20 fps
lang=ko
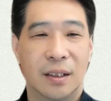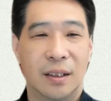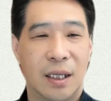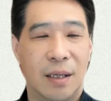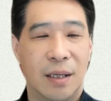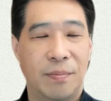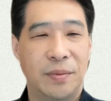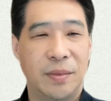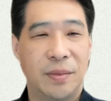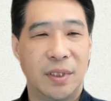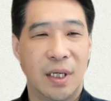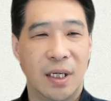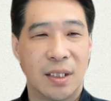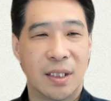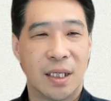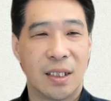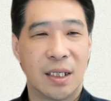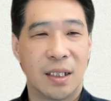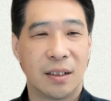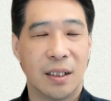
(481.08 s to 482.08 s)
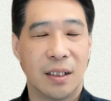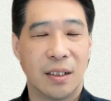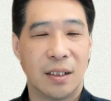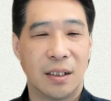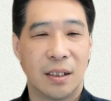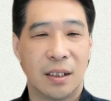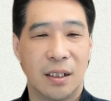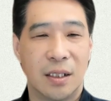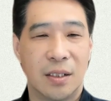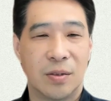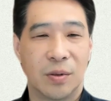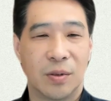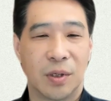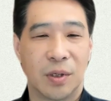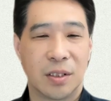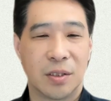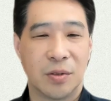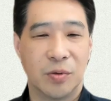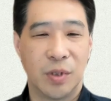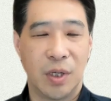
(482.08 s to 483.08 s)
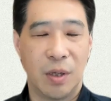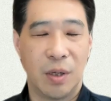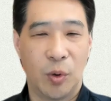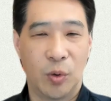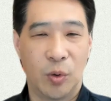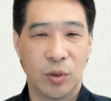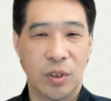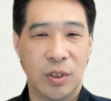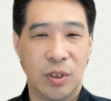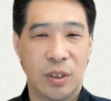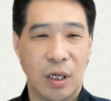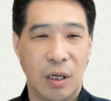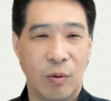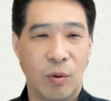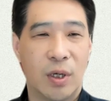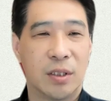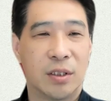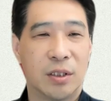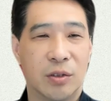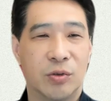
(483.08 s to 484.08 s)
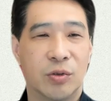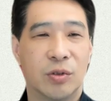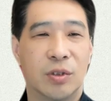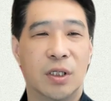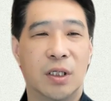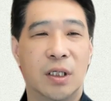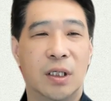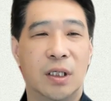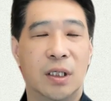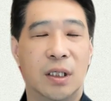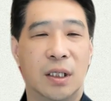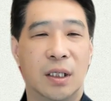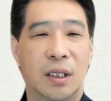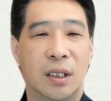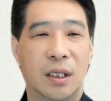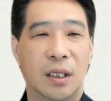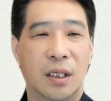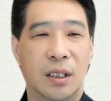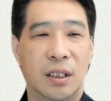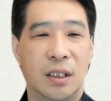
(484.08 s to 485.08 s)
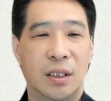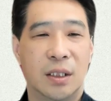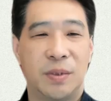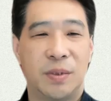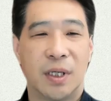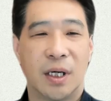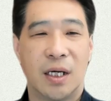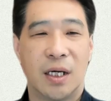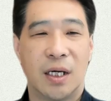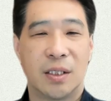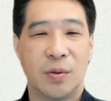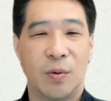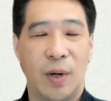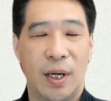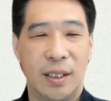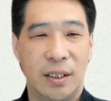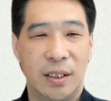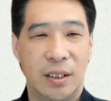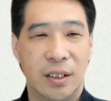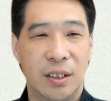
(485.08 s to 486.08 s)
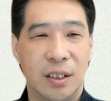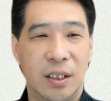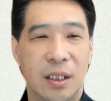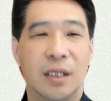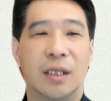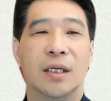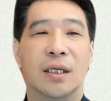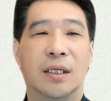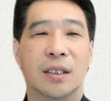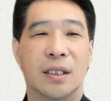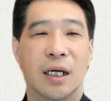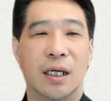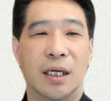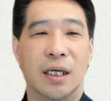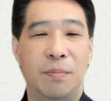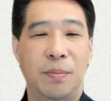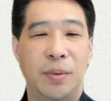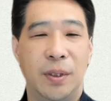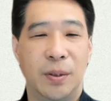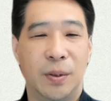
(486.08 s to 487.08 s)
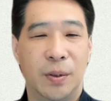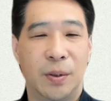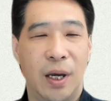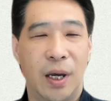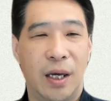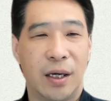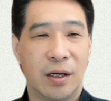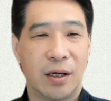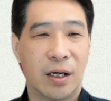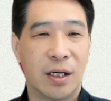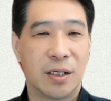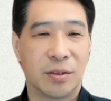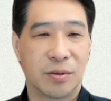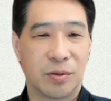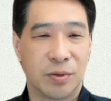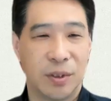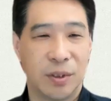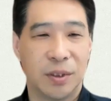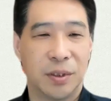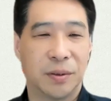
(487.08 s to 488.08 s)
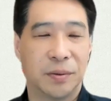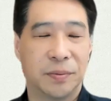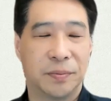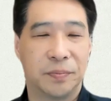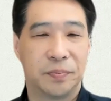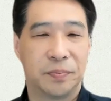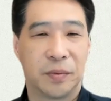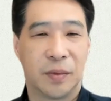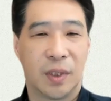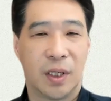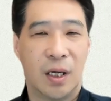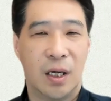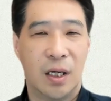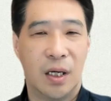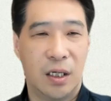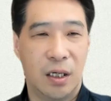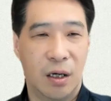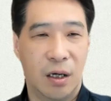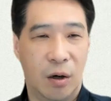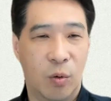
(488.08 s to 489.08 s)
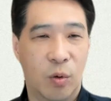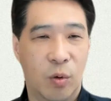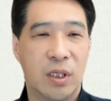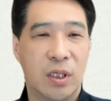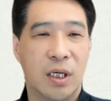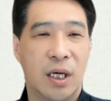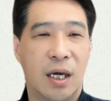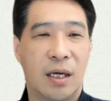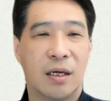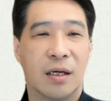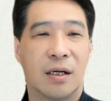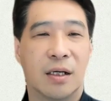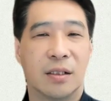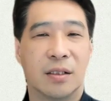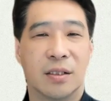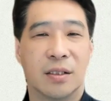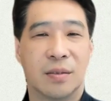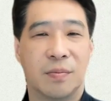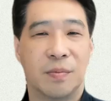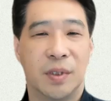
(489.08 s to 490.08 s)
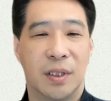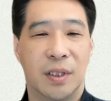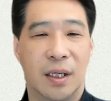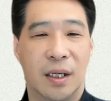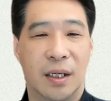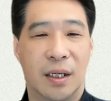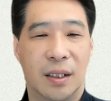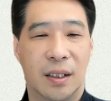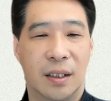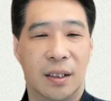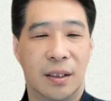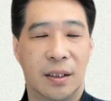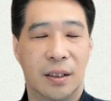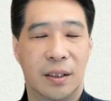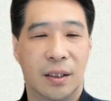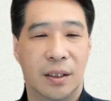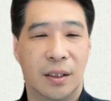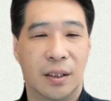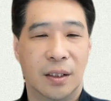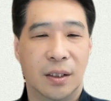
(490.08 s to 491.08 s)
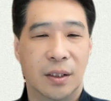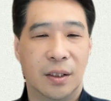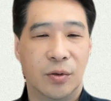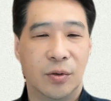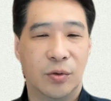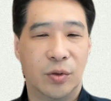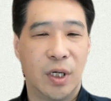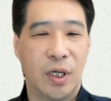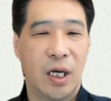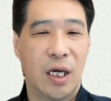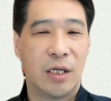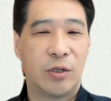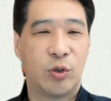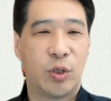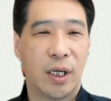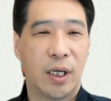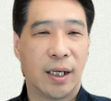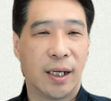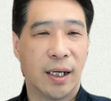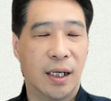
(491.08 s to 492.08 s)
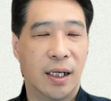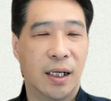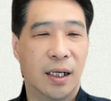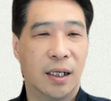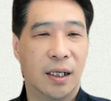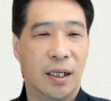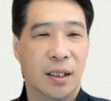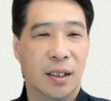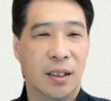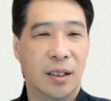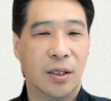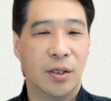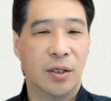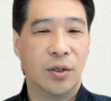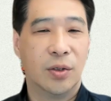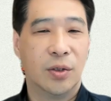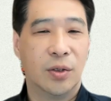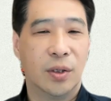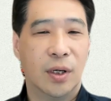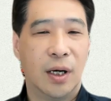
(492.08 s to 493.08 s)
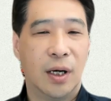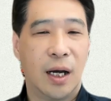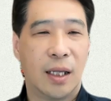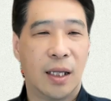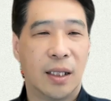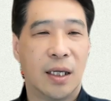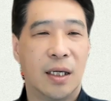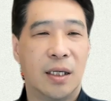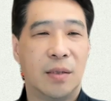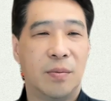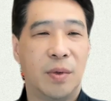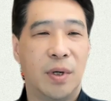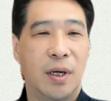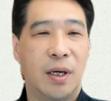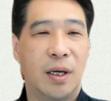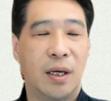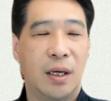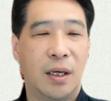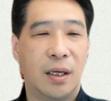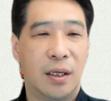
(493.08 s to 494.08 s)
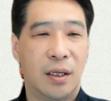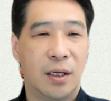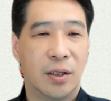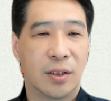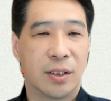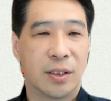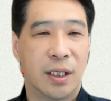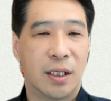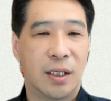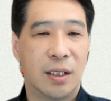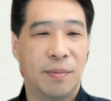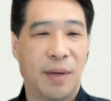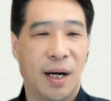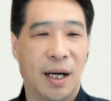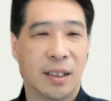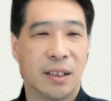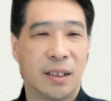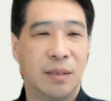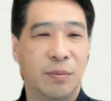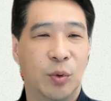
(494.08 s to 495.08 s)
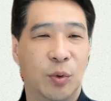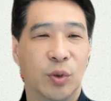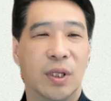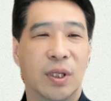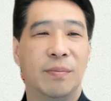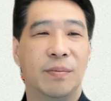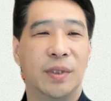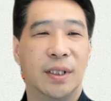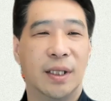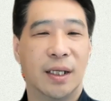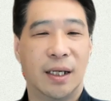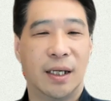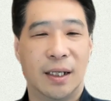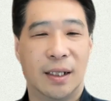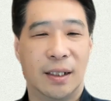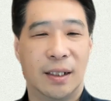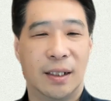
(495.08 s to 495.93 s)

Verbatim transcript: 참 제사장 되신 그리스도께서 우리 모든 죄와 저주를 십자가에서 완전히 자기 피로 해결하셨고요. 영원히 해결하셨습니다. 우리의 죄가 하나님의 역사를 막지 못합니다.